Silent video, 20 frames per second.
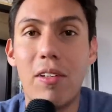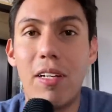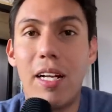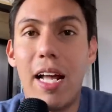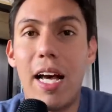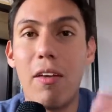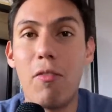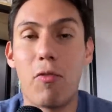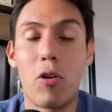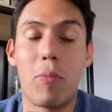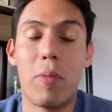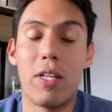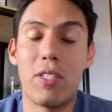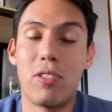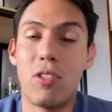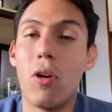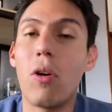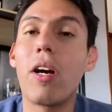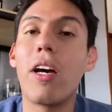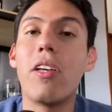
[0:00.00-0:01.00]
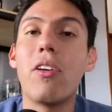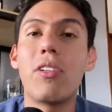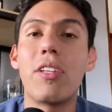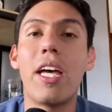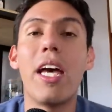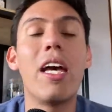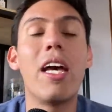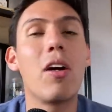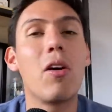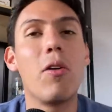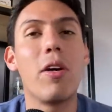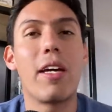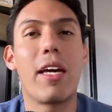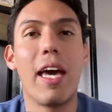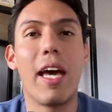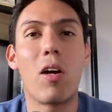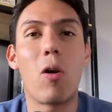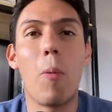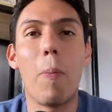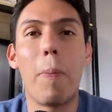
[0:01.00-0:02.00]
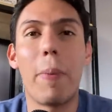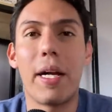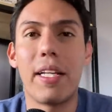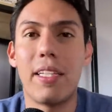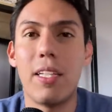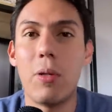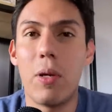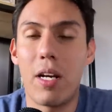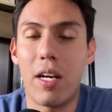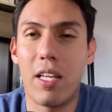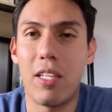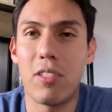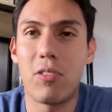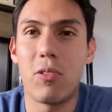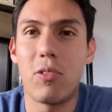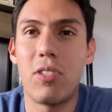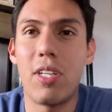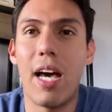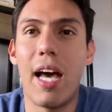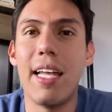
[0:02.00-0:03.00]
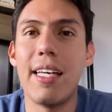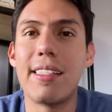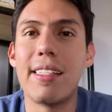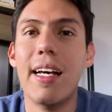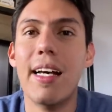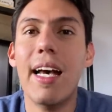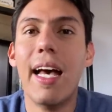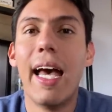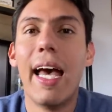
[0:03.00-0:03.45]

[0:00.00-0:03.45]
la información que yo tengo y que he compartido en redes sociales